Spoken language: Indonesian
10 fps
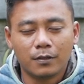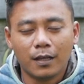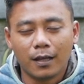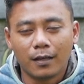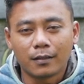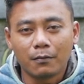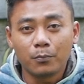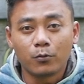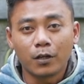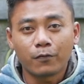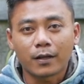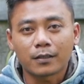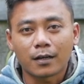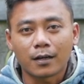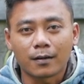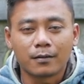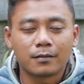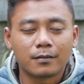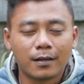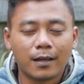nah tapi burungnya vektor
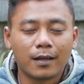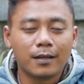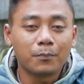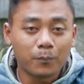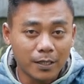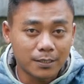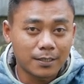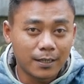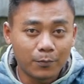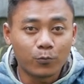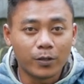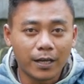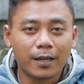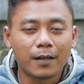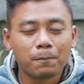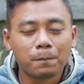nah ini pas saya punya ya